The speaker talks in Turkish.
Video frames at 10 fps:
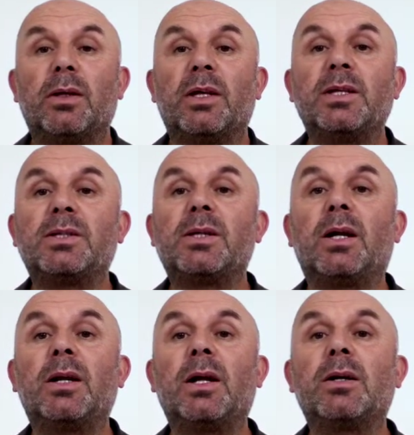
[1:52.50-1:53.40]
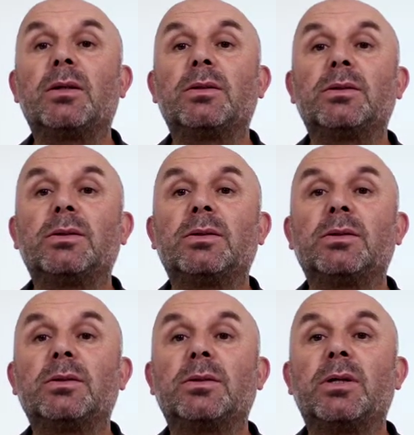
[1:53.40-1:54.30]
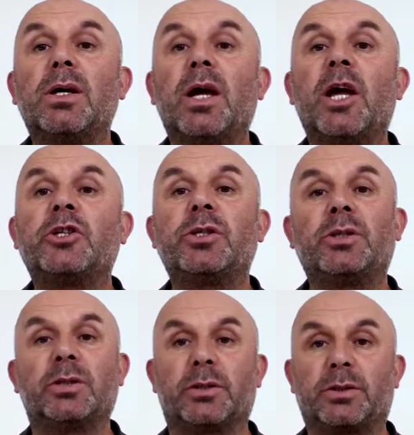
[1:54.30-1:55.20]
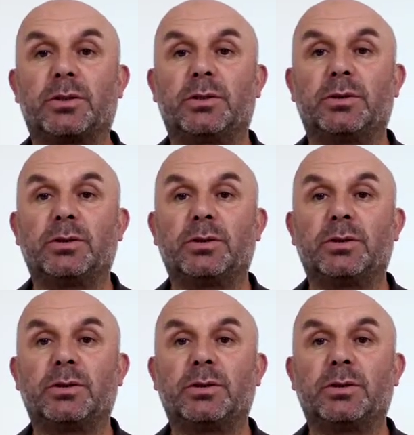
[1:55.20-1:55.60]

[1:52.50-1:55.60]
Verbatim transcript: İnsanlar eşittir.